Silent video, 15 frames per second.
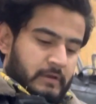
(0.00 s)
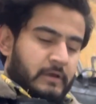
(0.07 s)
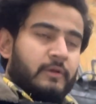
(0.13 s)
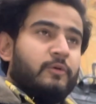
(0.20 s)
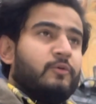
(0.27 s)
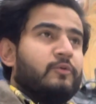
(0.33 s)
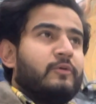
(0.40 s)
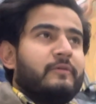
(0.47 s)

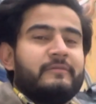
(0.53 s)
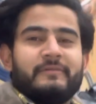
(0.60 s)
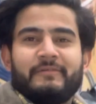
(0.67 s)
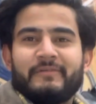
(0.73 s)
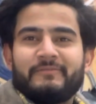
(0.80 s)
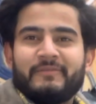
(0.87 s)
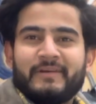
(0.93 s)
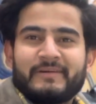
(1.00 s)
हेलो
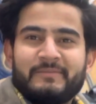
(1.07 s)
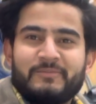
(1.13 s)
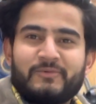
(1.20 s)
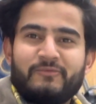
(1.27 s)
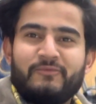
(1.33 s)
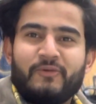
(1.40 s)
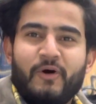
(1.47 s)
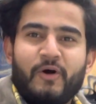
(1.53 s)
एवरीवन वेलकम टू
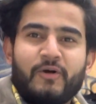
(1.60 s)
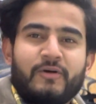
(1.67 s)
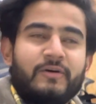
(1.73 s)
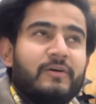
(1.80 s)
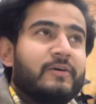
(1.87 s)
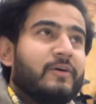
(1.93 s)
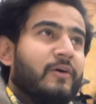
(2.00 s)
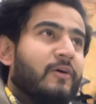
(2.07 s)
व्लॉग
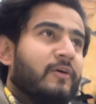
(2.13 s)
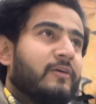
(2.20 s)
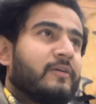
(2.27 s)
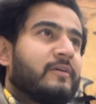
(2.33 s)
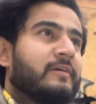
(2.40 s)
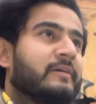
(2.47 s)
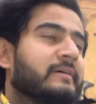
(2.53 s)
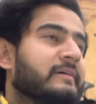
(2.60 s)

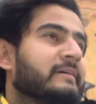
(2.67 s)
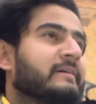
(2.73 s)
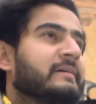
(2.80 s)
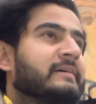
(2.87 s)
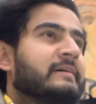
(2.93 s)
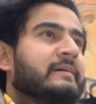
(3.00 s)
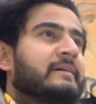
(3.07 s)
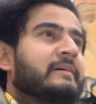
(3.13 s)
और
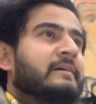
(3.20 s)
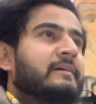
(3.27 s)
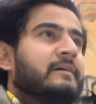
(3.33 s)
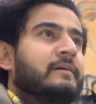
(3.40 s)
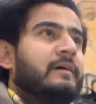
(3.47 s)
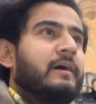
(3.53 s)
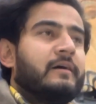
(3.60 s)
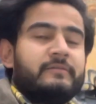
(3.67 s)

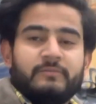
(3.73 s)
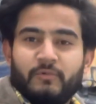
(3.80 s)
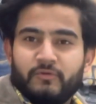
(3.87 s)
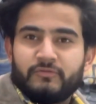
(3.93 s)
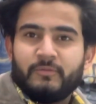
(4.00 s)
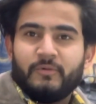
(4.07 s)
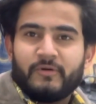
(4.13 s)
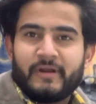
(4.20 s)
आज
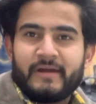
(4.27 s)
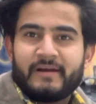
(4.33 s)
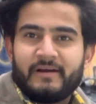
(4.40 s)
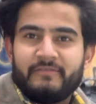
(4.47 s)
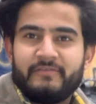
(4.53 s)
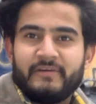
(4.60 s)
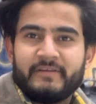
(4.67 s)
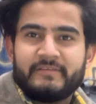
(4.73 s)
मौसम हो रहा है
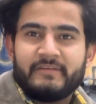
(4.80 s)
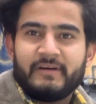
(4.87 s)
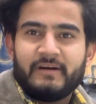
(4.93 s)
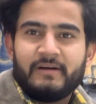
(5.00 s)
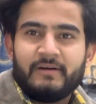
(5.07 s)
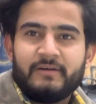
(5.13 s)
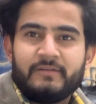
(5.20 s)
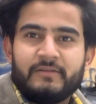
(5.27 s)
काफ़ी अच्छा
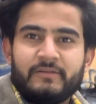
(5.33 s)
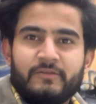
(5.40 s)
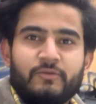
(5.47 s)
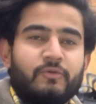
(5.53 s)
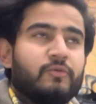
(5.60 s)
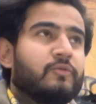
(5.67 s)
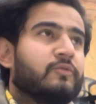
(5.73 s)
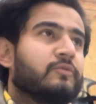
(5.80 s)

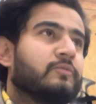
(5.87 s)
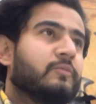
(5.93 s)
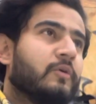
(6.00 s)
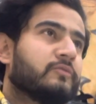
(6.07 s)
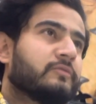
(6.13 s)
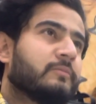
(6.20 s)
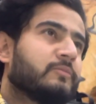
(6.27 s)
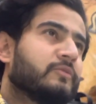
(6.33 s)
तो
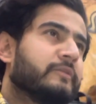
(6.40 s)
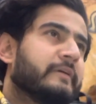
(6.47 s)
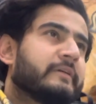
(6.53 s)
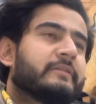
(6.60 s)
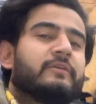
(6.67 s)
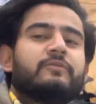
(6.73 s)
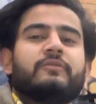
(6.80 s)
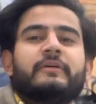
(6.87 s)
मौसम को
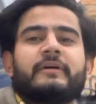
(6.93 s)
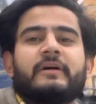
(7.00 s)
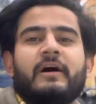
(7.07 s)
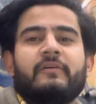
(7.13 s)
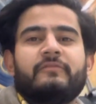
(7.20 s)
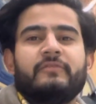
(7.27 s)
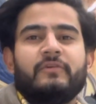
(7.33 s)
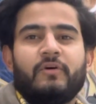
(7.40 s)
देखते हुए
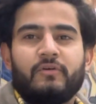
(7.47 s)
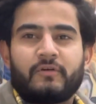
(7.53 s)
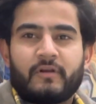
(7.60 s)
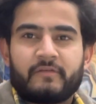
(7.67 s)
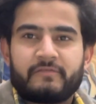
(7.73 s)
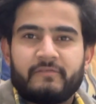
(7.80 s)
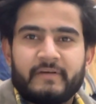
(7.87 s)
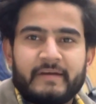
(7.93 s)
काफ़ी
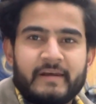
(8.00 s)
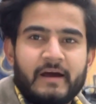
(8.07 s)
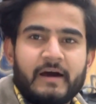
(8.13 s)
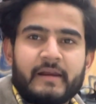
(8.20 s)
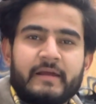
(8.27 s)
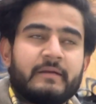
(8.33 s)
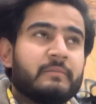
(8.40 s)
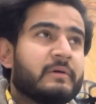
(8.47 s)
ऑर्डर्स वगैरह आ
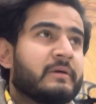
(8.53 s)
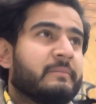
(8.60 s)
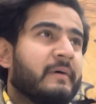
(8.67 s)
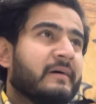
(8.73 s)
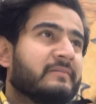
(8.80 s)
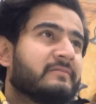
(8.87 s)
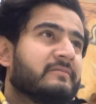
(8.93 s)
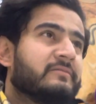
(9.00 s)
रहे हैं मेरे
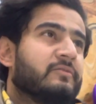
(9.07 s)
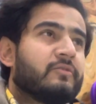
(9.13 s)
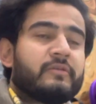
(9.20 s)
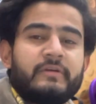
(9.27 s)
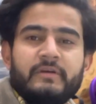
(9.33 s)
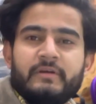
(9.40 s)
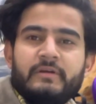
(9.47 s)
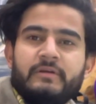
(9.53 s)
पास जो
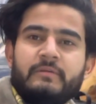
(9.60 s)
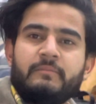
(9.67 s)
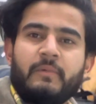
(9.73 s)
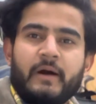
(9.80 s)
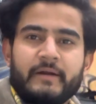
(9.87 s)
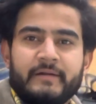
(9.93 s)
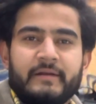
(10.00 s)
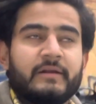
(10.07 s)
कि
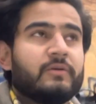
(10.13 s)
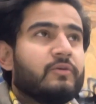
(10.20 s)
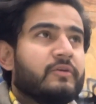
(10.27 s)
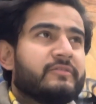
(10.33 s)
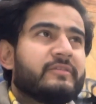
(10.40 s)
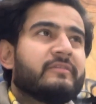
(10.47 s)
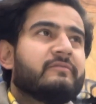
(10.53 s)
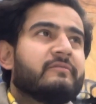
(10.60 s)
बांटने
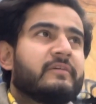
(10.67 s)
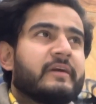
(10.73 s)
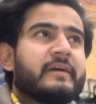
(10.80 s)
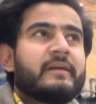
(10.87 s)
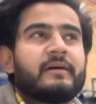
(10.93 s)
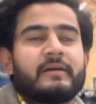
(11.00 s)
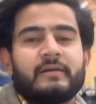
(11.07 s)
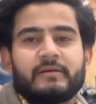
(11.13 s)
डोनेशन
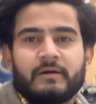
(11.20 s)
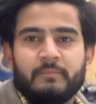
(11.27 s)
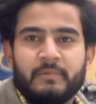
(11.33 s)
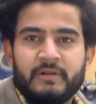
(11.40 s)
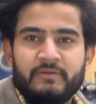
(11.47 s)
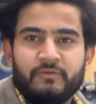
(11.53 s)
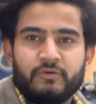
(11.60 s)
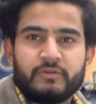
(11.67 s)
वगैरह के
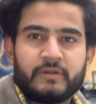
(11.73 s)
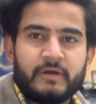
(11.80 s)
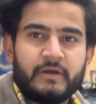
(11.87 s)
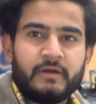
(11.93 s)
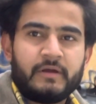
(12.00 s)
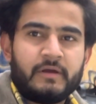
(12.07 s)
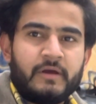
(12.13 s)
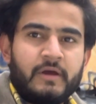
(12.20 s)
कंबल जो होते
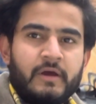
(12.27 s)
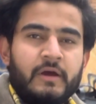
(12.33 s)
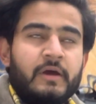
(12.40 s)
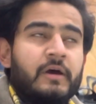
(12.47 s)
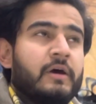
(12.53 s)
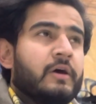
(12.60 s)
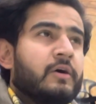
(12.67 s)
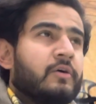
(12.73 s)

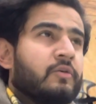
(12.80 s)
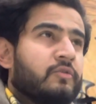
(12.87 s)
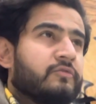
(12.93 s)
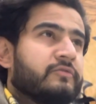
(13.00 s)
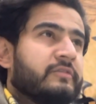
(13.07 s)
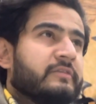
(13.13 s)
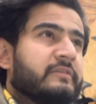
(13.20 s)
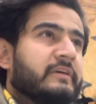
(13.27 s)
हैं उस
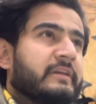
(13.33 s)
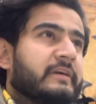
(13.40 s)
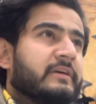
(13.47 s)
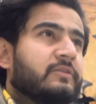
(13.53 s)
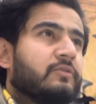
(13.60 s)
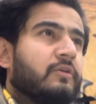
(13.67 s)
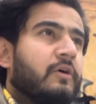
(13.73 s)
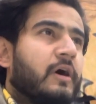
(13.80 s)
चीज़ के लिए
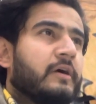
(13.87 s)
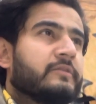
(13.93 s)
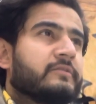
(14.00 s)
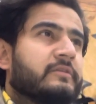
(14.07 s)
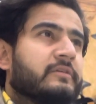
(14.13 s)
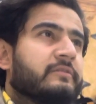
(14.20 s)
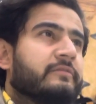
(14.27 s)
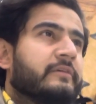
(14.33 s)
तो आज
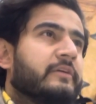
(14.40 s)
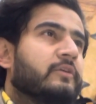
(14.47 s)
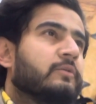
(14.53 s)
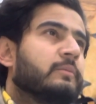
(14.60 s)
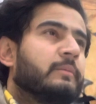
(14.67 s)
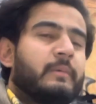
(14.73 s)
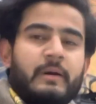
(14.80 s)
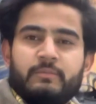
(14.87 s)
की इस वीडियो
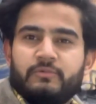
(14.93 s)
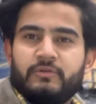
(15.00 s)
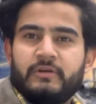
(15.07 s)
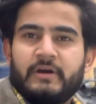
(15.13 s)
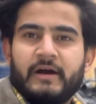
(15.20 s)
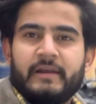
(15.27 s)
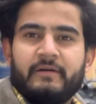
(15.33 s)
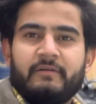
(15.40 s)
में मैं आपको
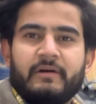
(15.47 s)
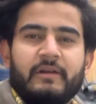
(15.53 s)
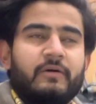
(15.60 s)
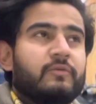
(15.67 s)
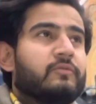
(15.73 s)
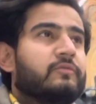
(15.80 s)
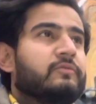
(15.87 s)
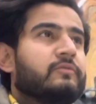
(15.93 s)
दिखाने वाला
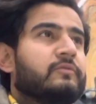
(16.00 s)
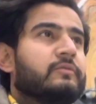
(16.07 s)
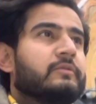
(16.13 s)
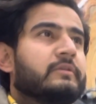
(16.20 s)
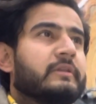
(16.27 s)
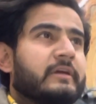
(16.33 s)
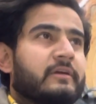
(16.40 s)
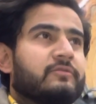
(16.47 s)
हूँ
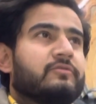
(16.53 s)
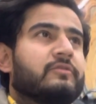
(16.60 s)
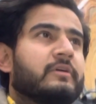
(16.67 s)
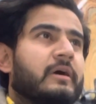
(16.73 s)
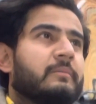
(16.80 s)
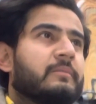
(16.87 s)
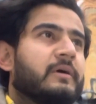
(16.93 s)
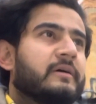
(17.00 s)
1300
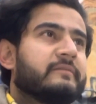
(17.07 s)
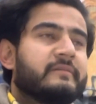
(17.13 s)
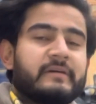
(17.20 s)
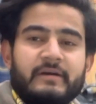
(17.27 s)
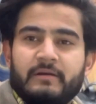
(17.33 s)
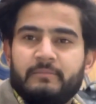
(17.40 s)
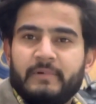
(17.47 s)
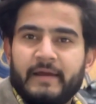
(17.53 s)
ग्राम का
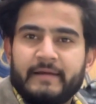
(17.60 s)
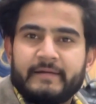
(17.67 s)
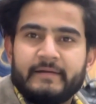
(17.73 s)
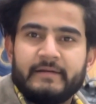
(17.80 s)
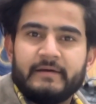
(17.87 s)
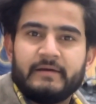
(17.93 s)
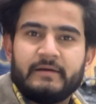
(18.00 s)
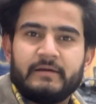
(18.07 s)
सिंगल ब्लैंकेट
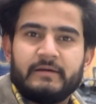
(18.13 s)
